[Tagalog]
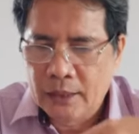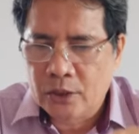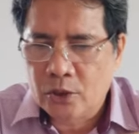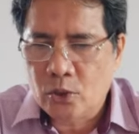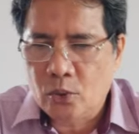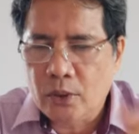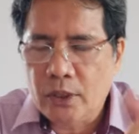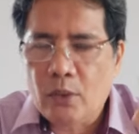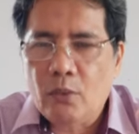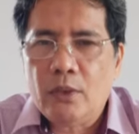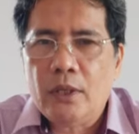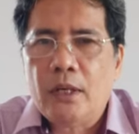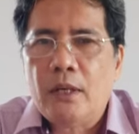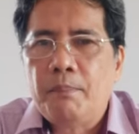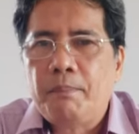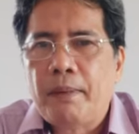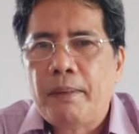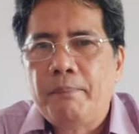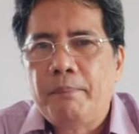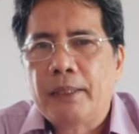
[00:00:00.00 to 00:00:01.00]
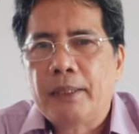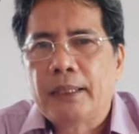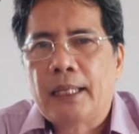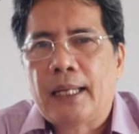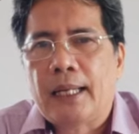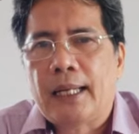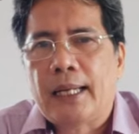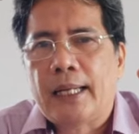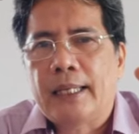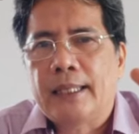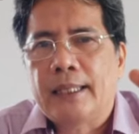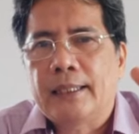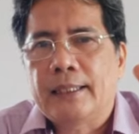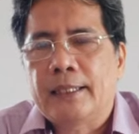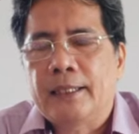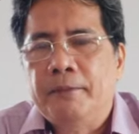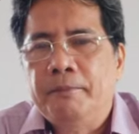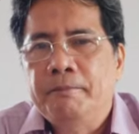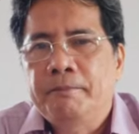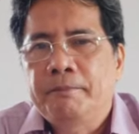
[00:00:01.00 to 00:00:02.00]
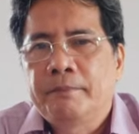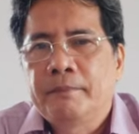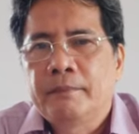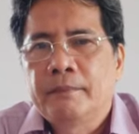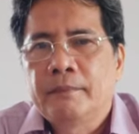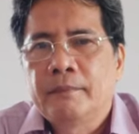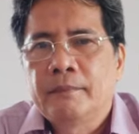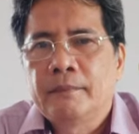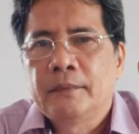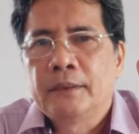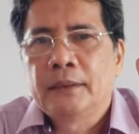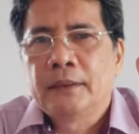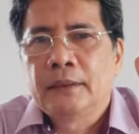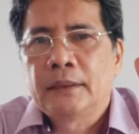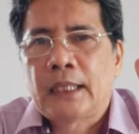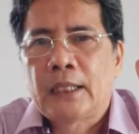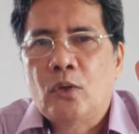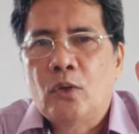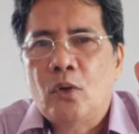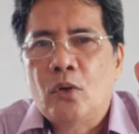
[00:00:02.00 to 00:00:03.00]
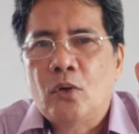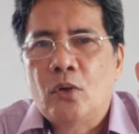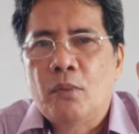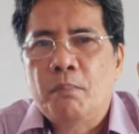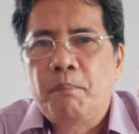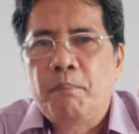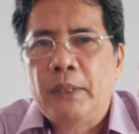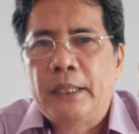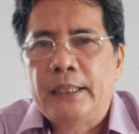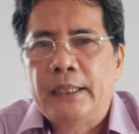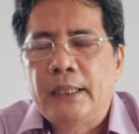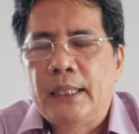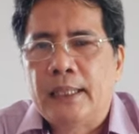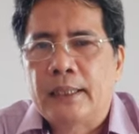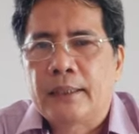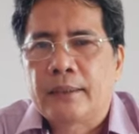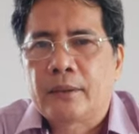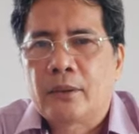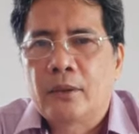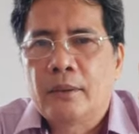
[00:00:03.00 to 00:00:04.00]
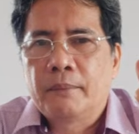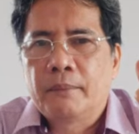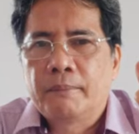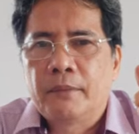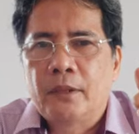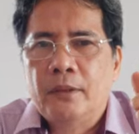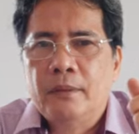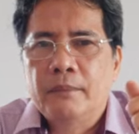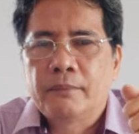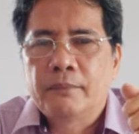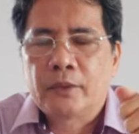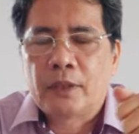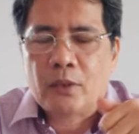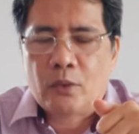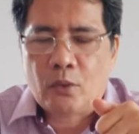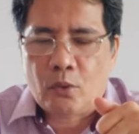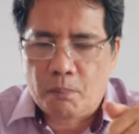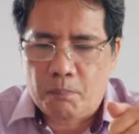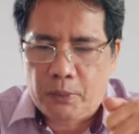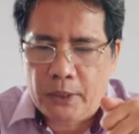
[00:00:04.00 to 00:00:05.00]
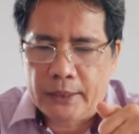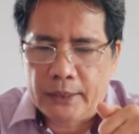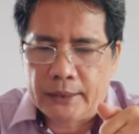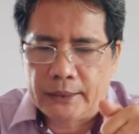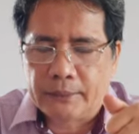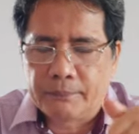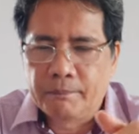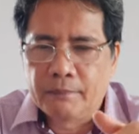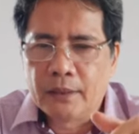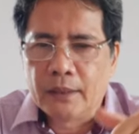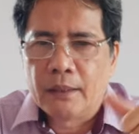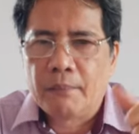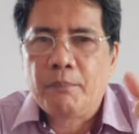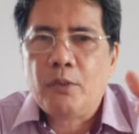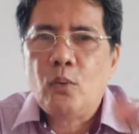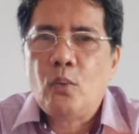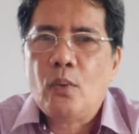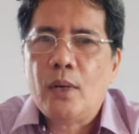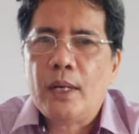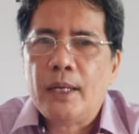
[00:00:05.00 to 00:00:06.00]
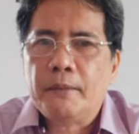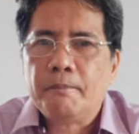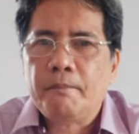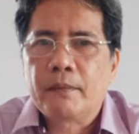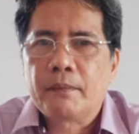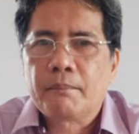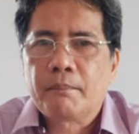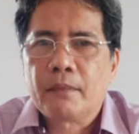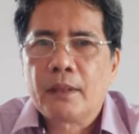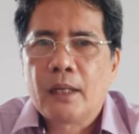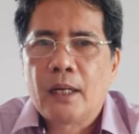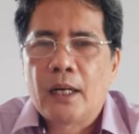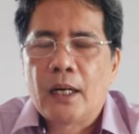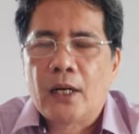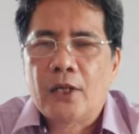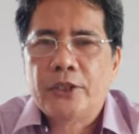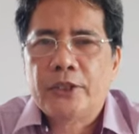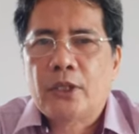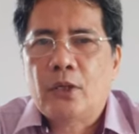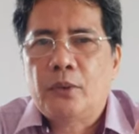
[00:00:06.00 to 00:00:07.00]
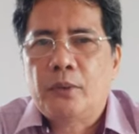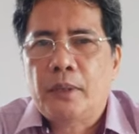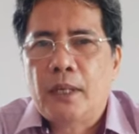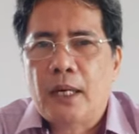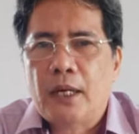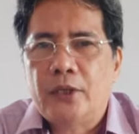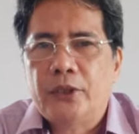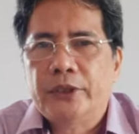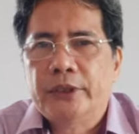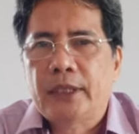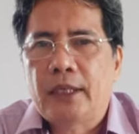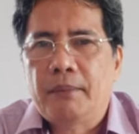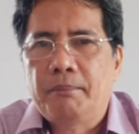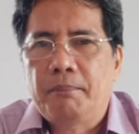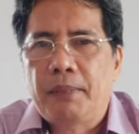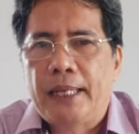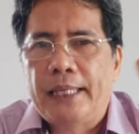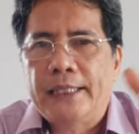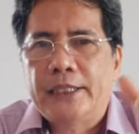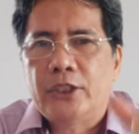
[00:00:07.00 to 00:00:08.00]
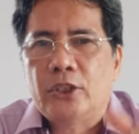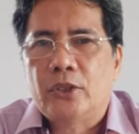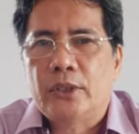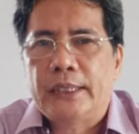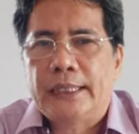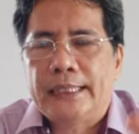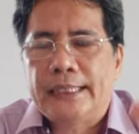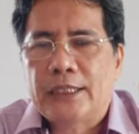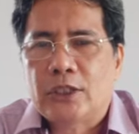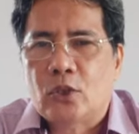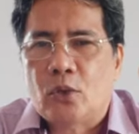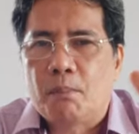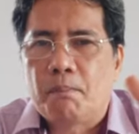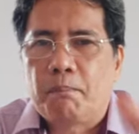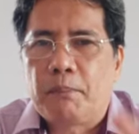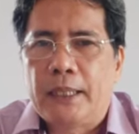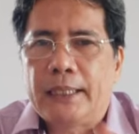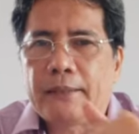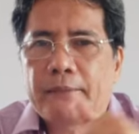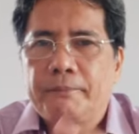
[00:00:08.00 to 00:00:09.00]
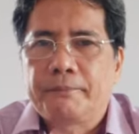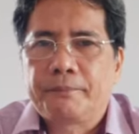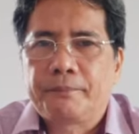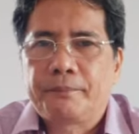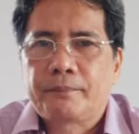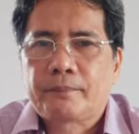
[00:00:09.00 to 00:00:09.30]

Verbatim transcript: So, una-una pagpatalakay natin, tatlong complete yan. No? The completes. Number one, our, our salvation is complete.